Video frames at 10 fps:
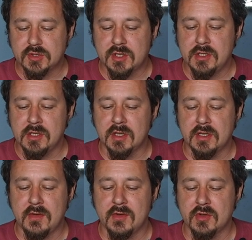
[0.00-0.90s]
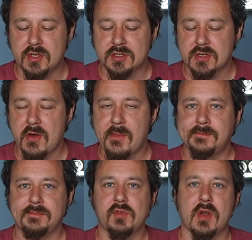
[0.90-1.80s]
серединой 90-х,
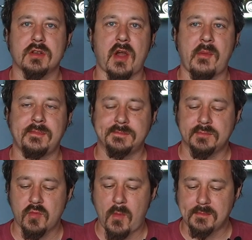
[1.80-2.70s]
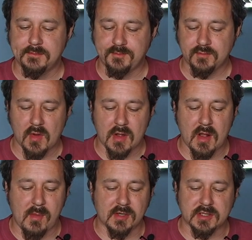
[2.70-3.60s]
когда,
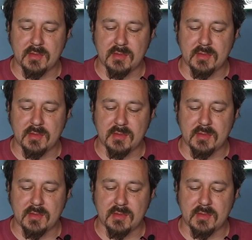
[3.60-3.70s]
когда было